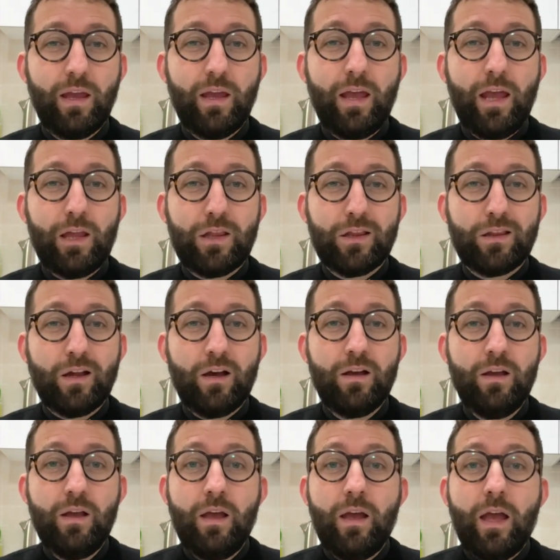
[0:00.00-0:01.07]

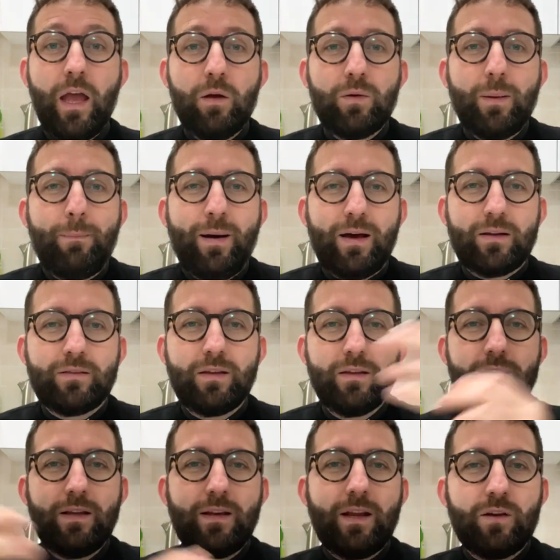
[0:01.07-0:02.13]
Essa è una parte
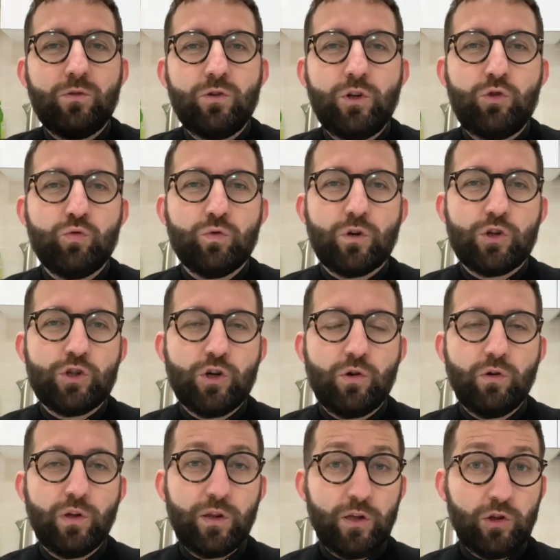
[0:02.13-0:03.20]
dell'anno
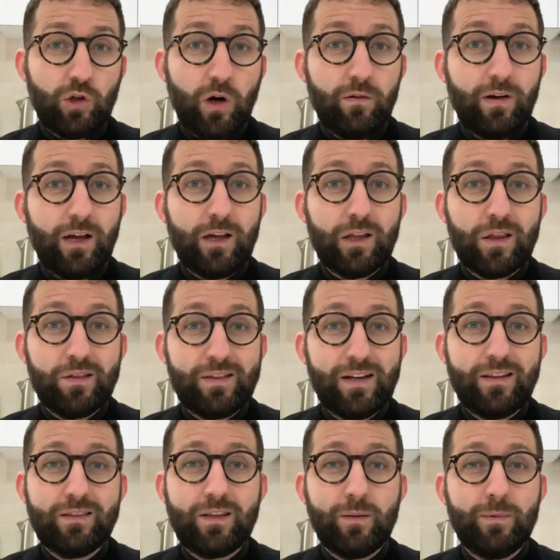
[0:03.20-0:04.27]
liturgico e si trova
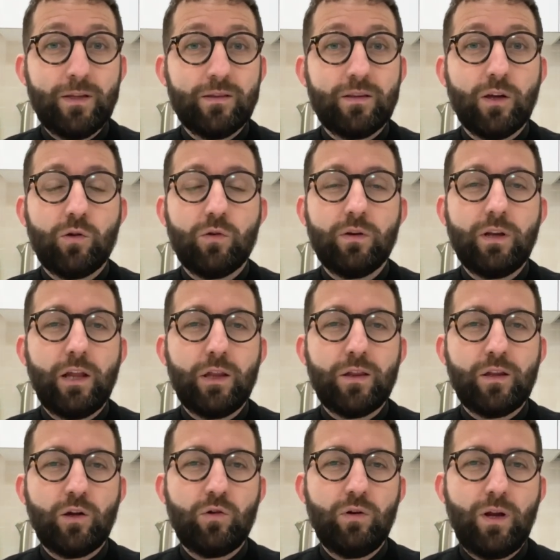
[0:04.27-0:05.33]
strettamente
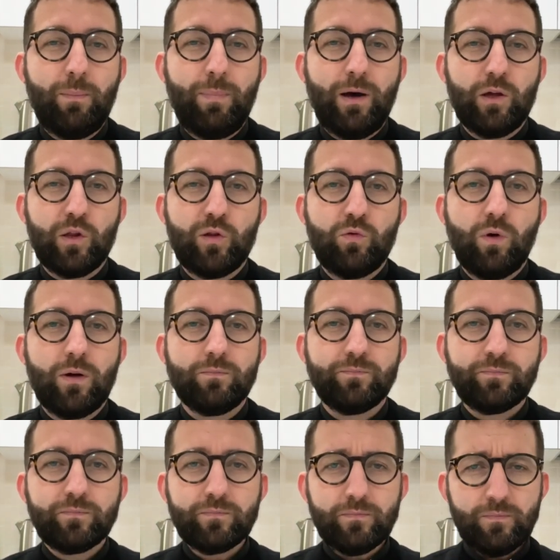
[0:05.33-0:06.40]
connessa con la Pasqua.
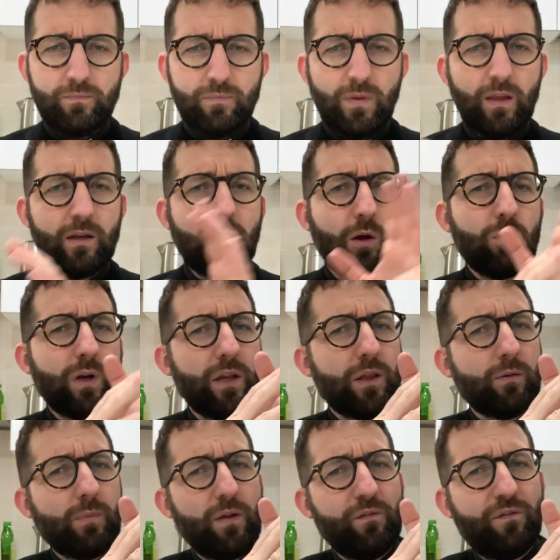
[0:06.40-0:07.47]
La
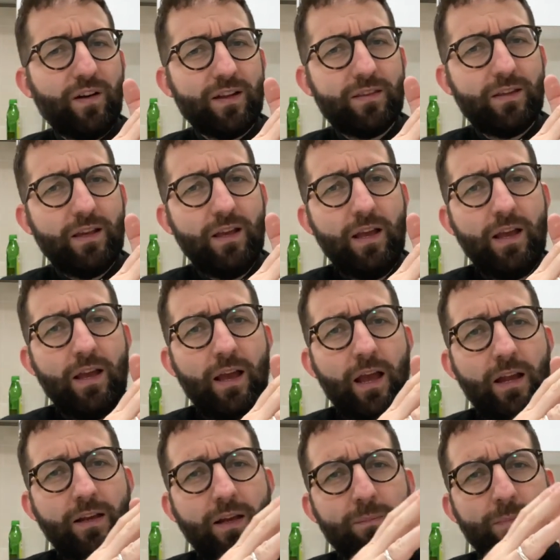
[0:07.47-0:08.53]
Quaresima infatti è
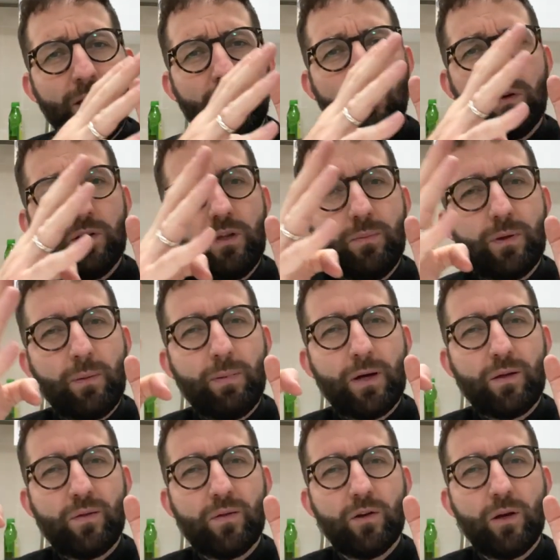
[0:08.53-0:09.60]
il cammino di
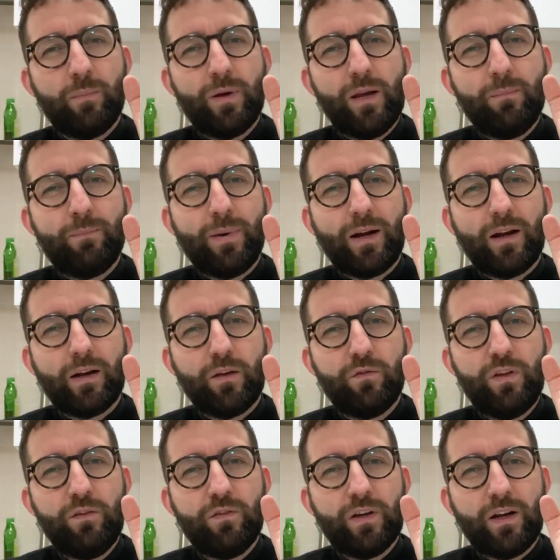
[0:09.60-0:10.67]
preparazione per imparare a
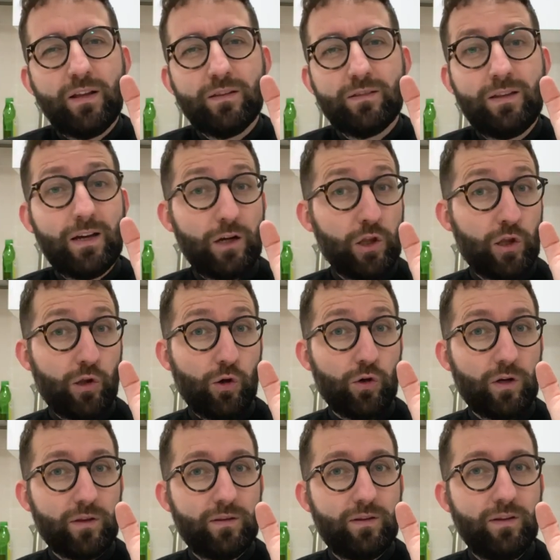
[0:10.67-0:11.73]
vivere da
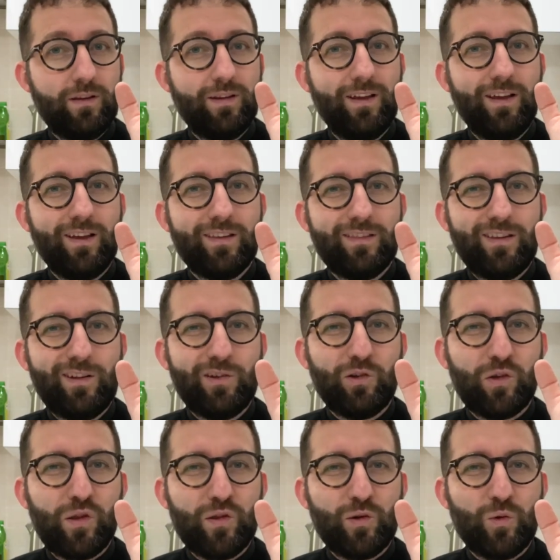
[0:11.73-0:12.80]
risorti nel
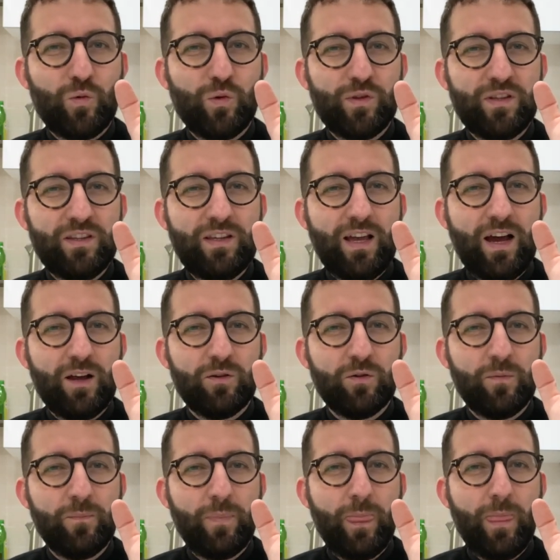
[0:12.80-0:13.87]
nostro quotidiano.